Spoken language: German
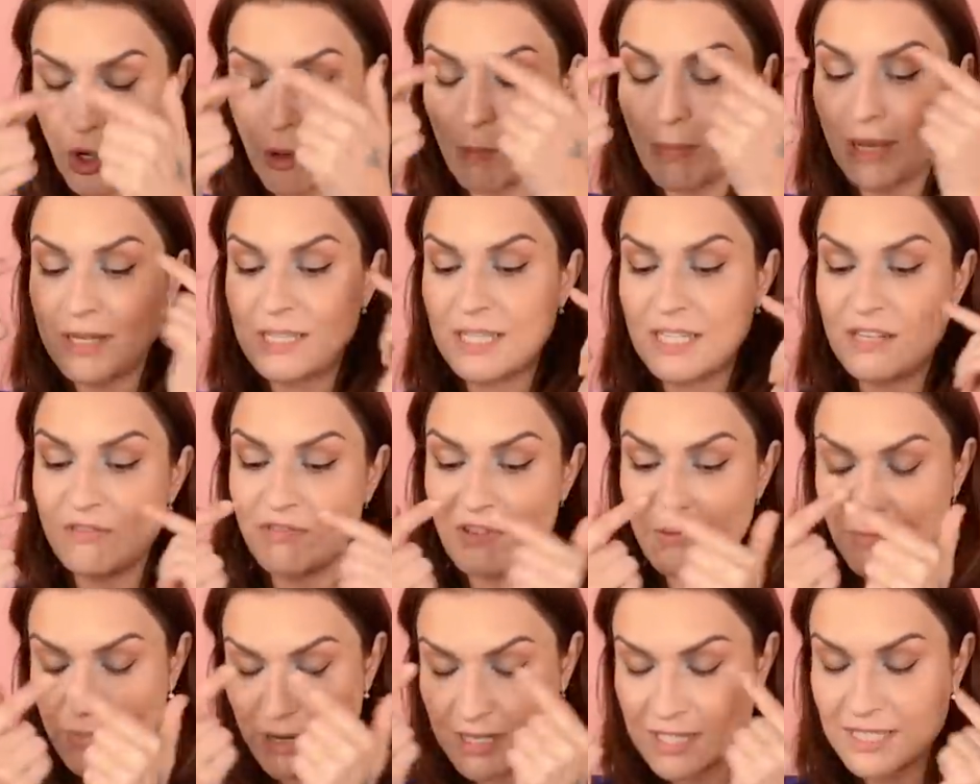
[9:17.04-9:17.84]
kommen an deine
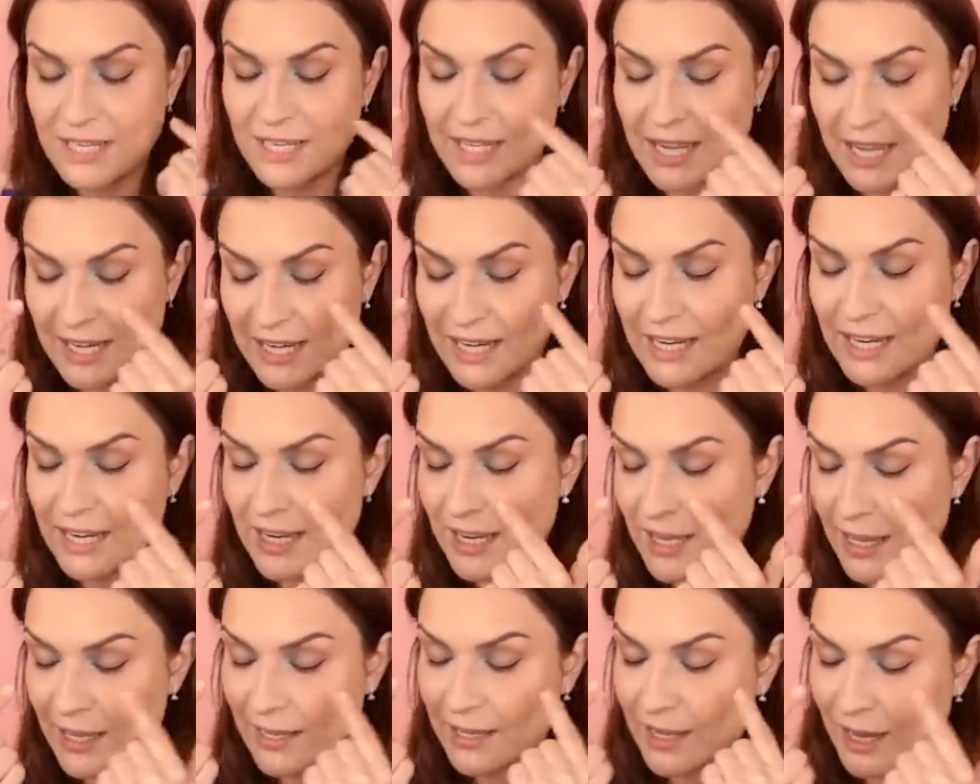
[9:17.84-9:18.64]
Wimpern ja kein,
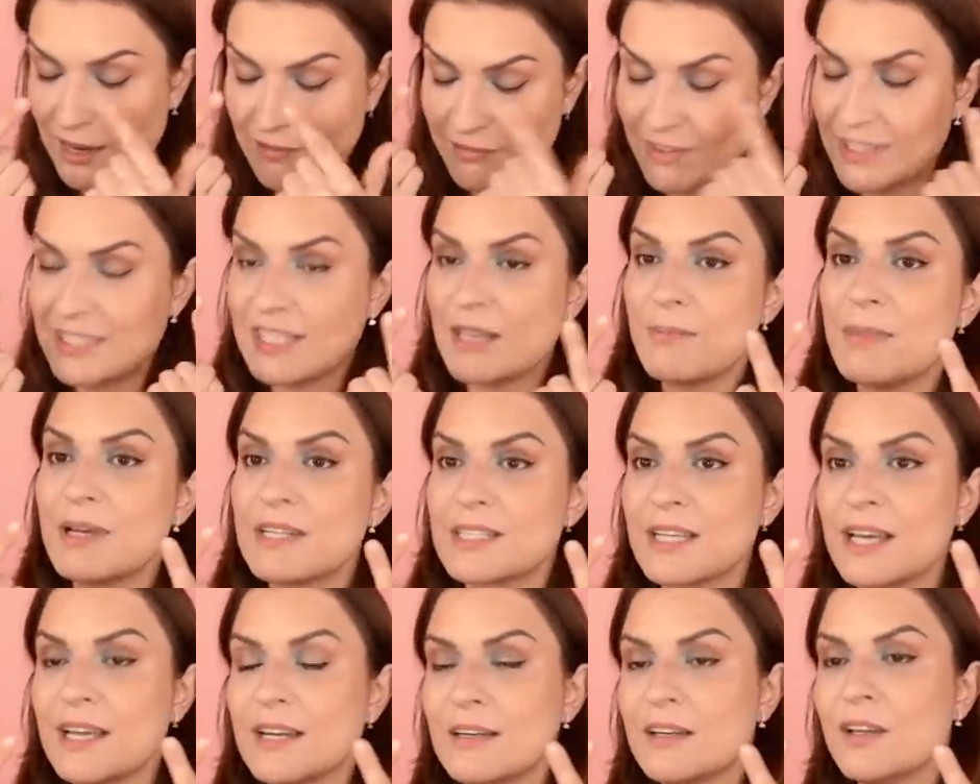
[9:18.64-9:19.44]
Kle äh, kein Wasser mehr
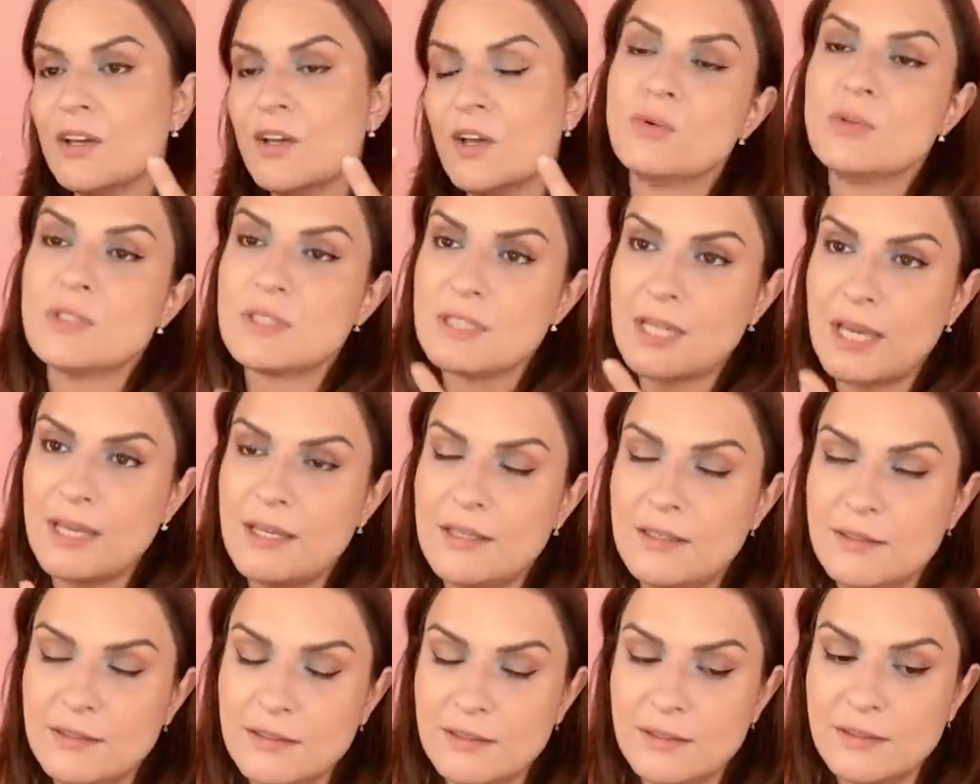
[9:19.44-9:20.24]
dran und
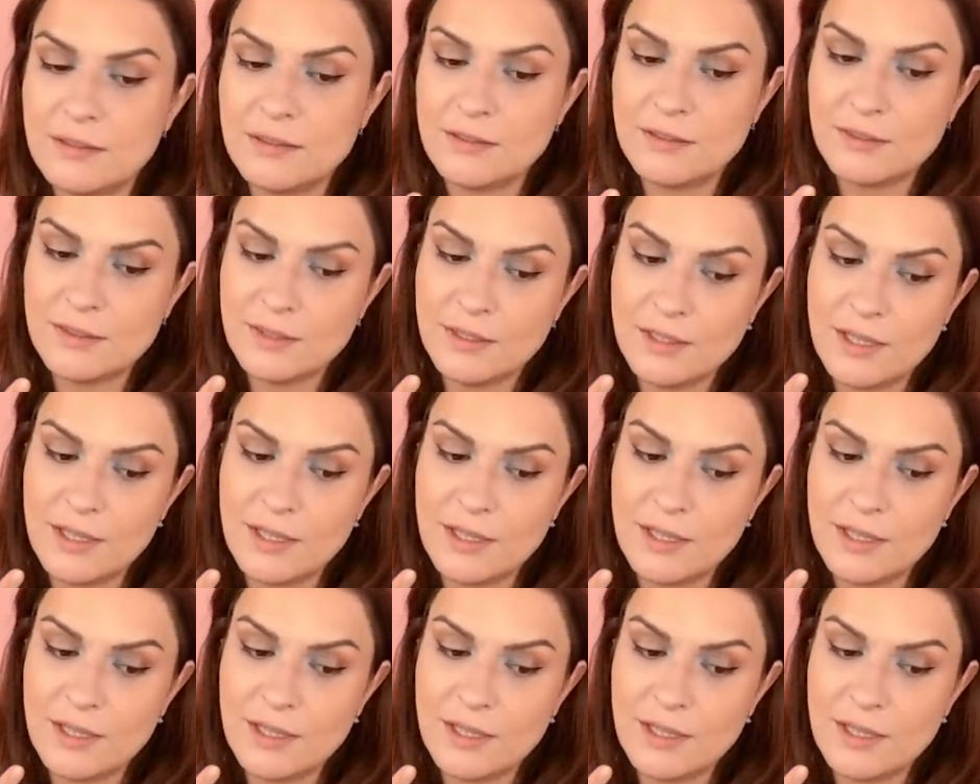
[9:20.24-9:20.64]
deine